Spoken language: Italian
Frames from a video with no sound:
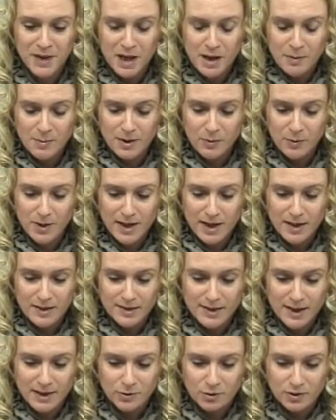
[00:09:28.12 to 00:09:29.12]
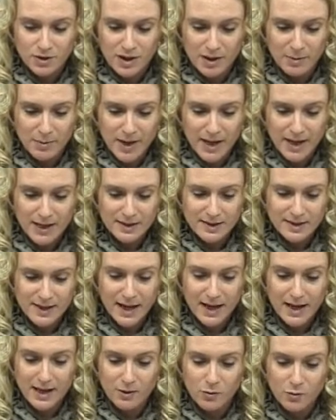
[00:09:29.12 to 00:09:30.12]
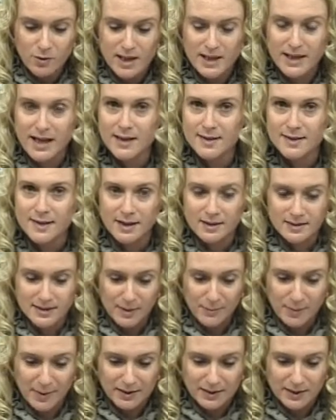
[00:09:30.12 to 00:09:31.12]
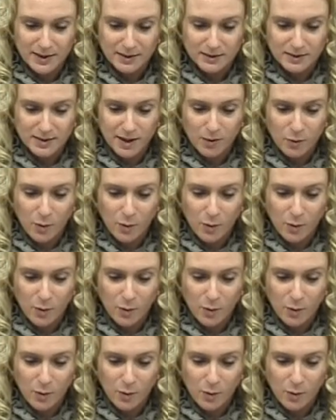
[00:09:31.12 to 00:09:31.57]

per guida in stato di ebbrezza e guida senza patente.